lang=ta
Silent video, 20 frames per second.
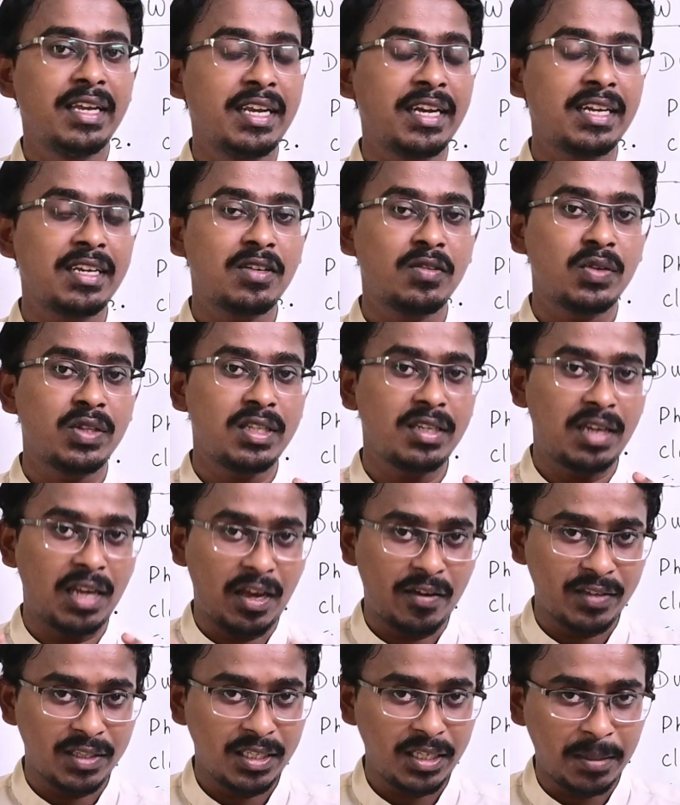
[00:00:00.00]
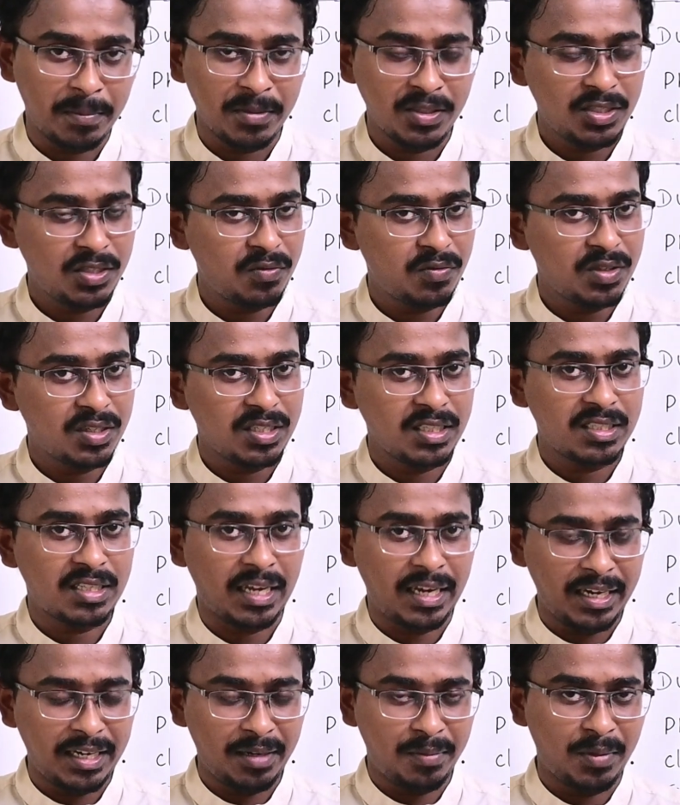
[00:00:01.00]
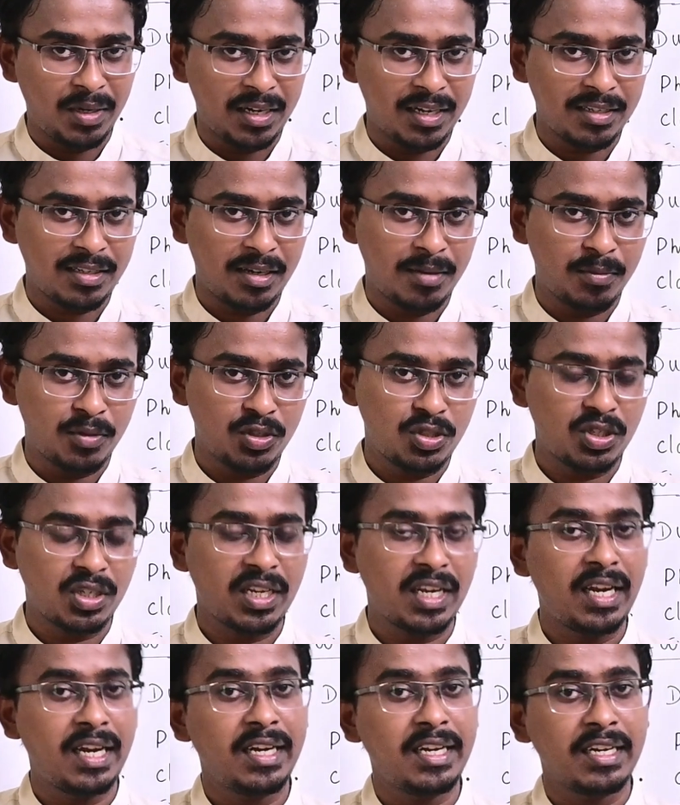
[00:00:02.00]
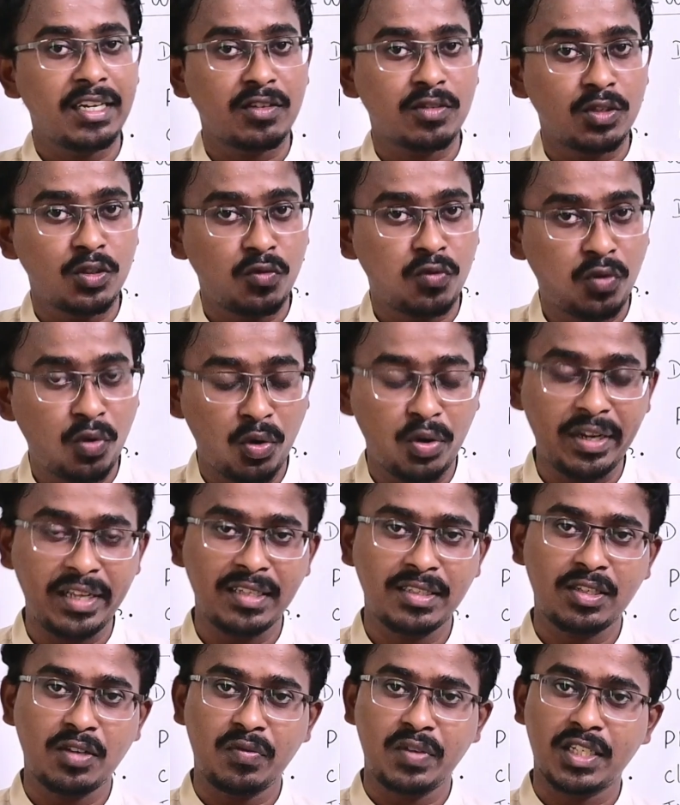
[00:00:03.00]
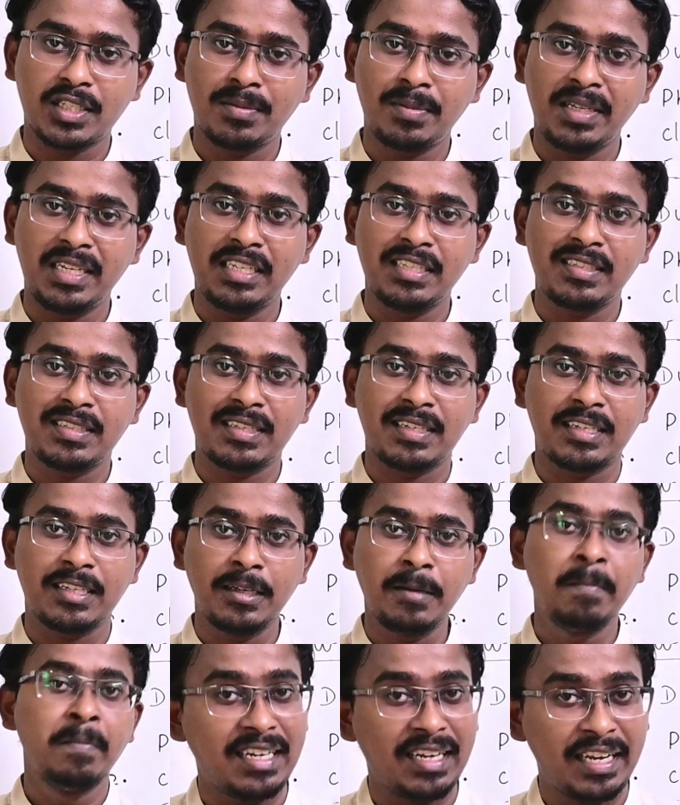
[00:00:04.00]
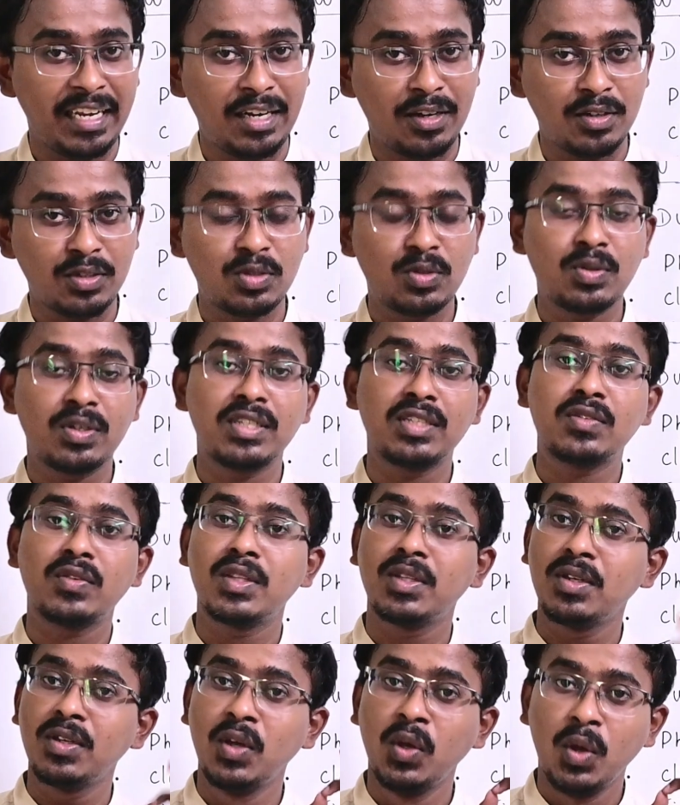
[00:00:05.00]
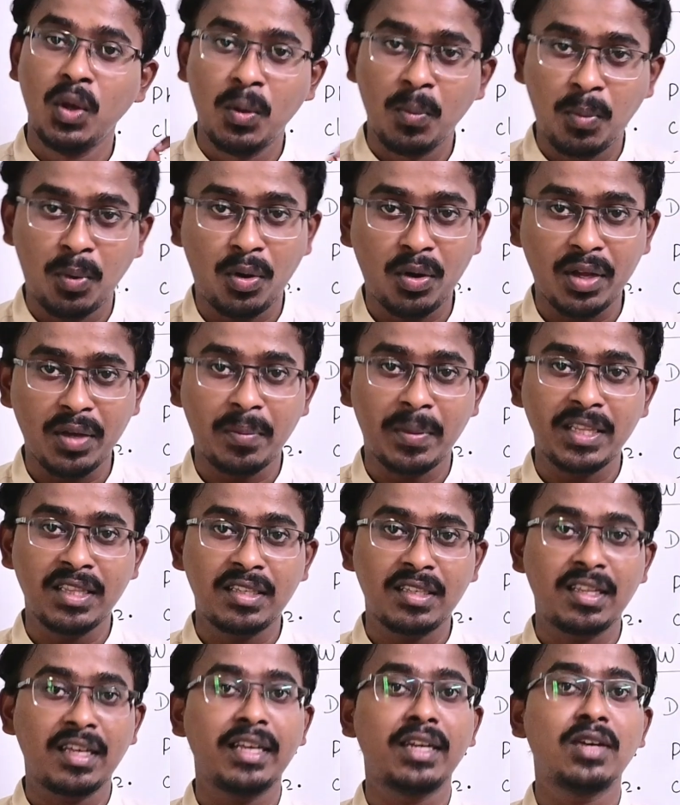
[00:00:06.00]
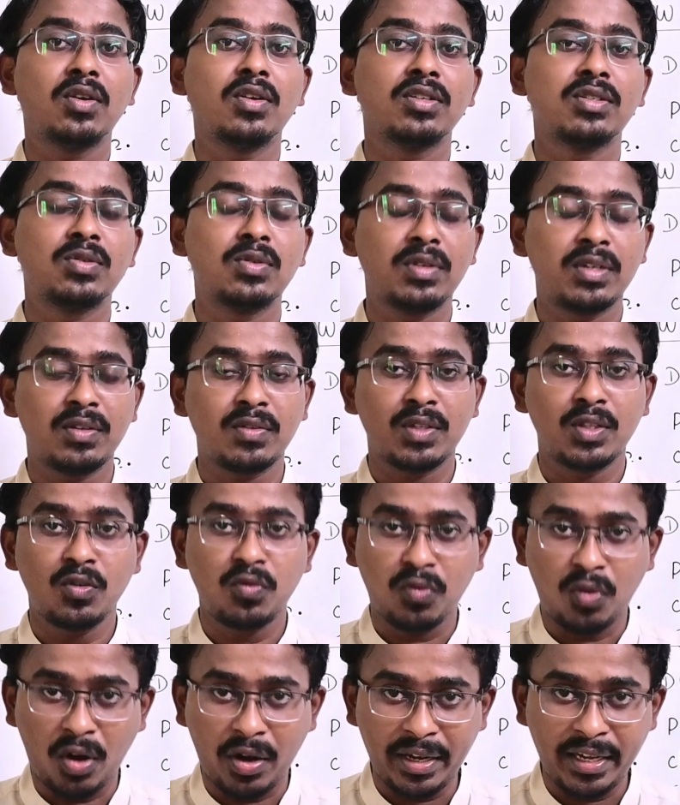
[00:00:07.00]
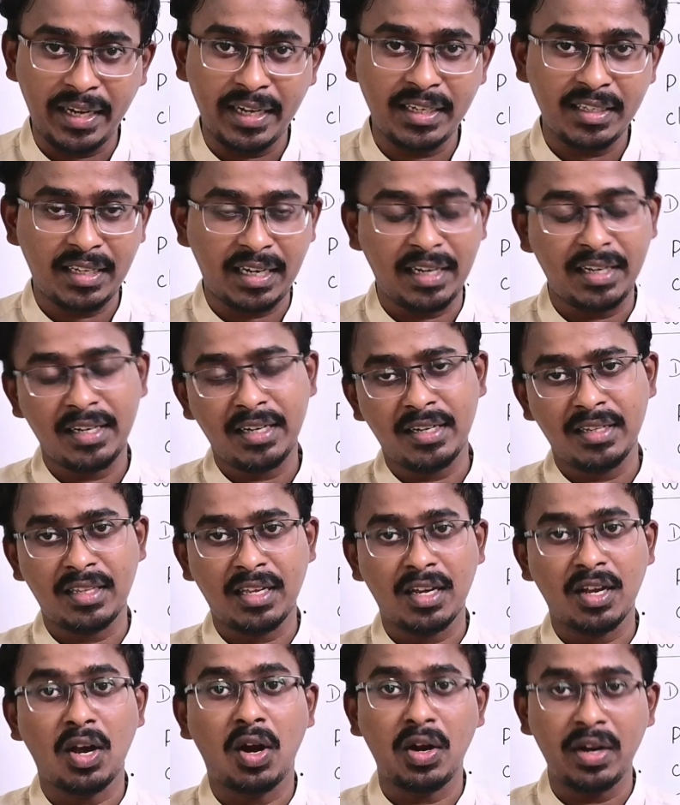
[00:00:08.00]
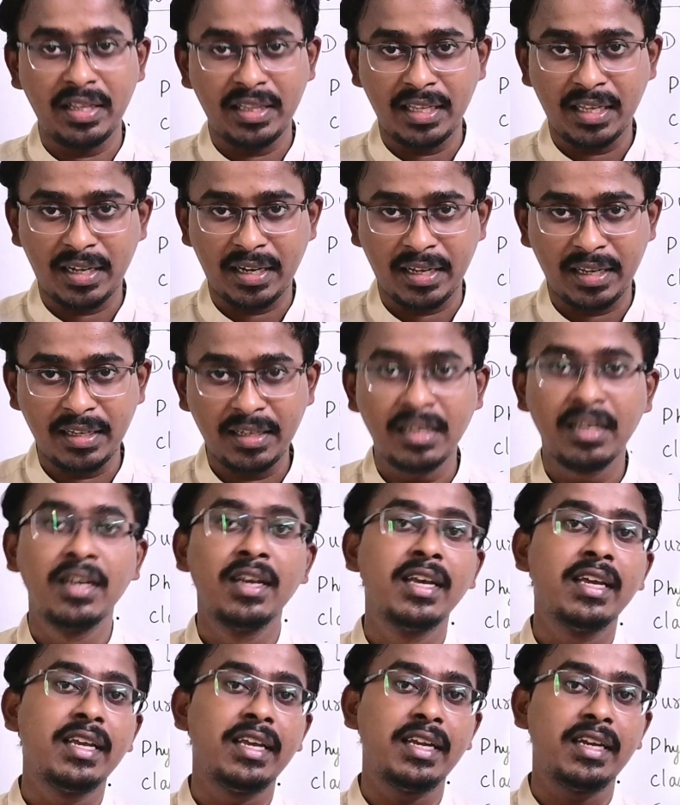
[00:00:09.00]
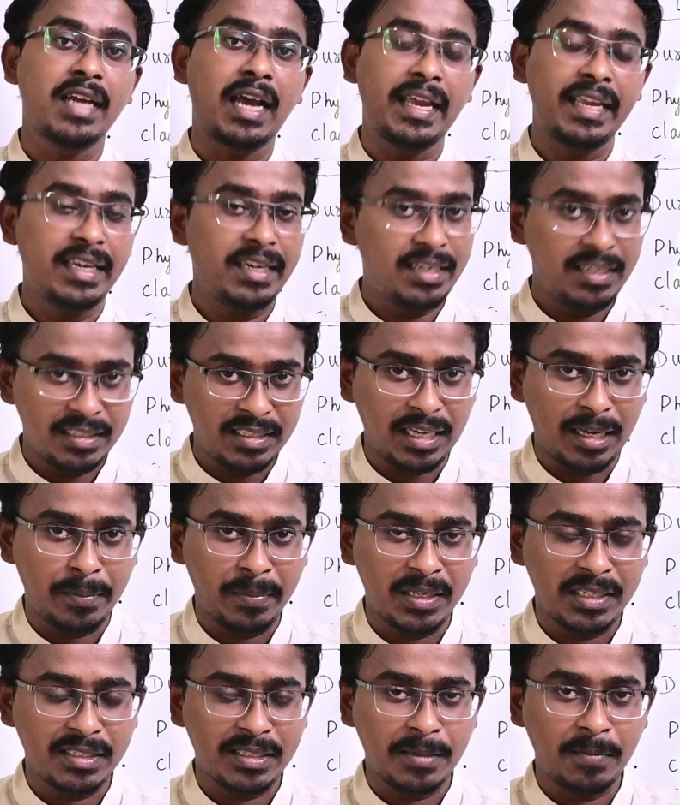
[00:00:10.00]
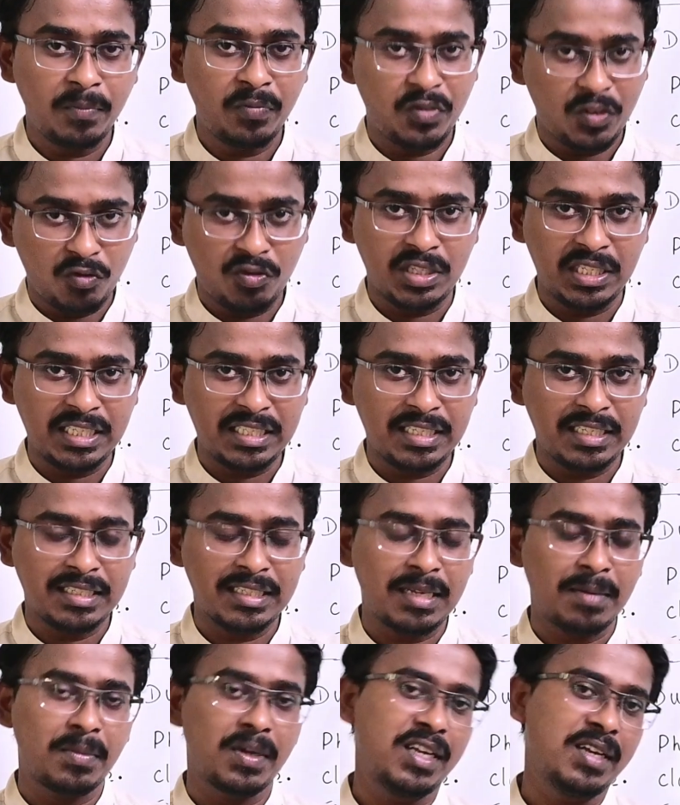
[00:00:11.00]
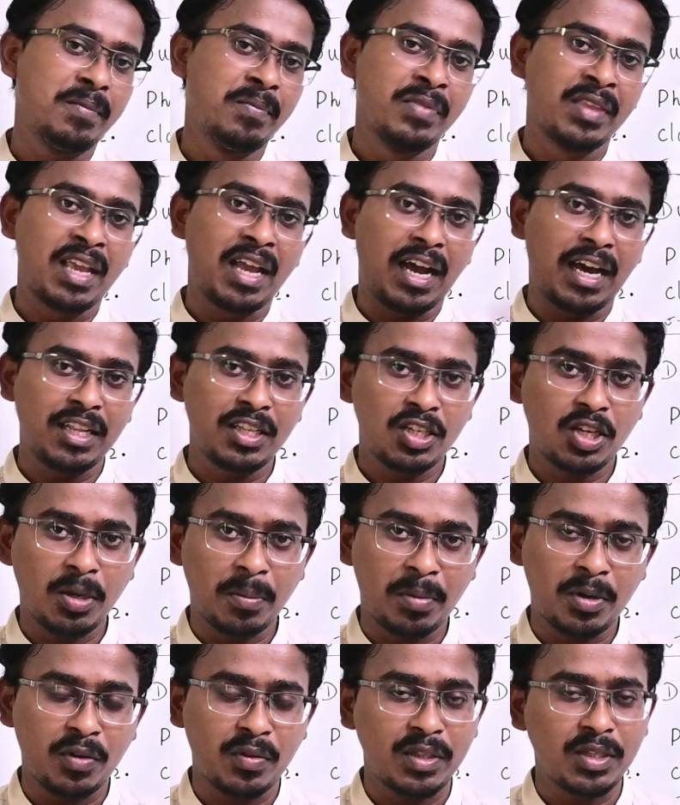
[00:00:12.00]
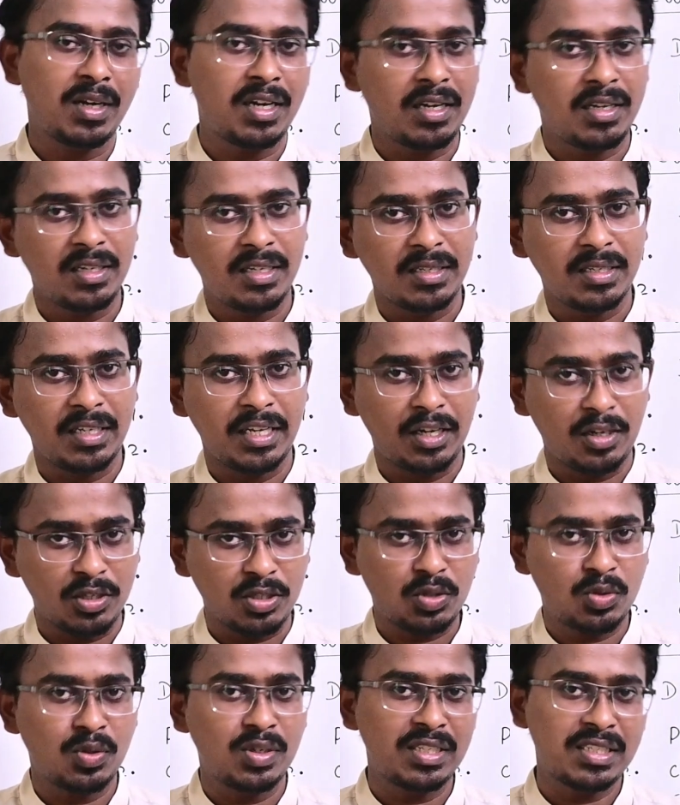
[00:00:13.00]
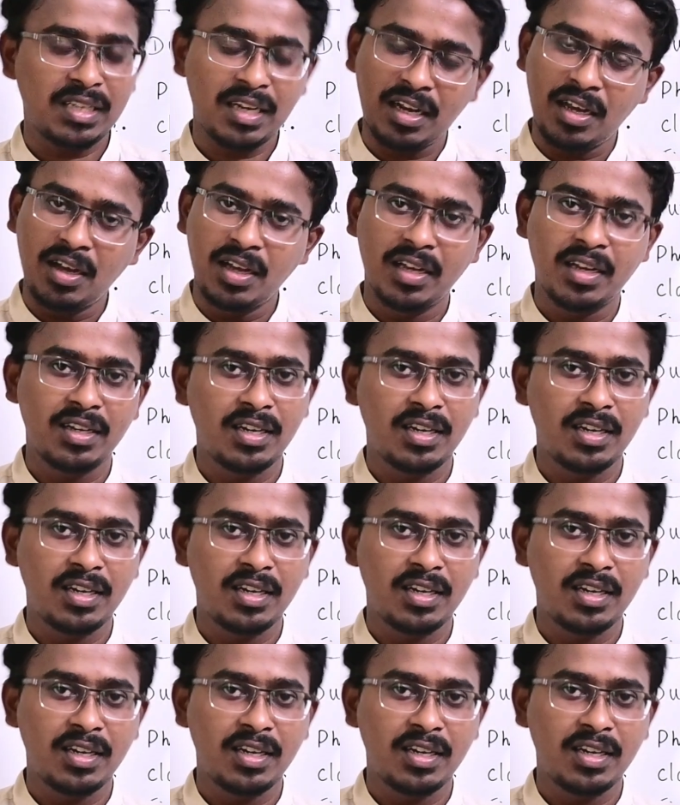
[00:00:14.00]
எனக்கு வந்து நான் வந்து எம்எஸ்சி ஃபிசிக்ஸ் ஐஐடி மெட்ராஸில் முடிச்சிருக்கேன் அண்ட் எனக்கு வந்து ஃபோர் இயர்ஸ் ஆஃப் எக்ஸ்பீரியன்ஸ் இருக்குது என்னோட ஸ்டூடெண்ட்ஸ் வந்து போன மந்த்து தான் என்னோட ஸ்டூடெண்ட் வந்து ஃபார்ட்டி எயிட் ரேங்க் எடுத்தாங்க ஆல் இந்தியா ரேங்க் இன் ஐஐடி ஜாம் எக்ஸாம் ஃபிசிக்ஸ் எக்ஸாமில் அதுக்கப்புறம் வந்து நான் என்னோடய ஸ்டூடெண்ட்ஸ்லாம்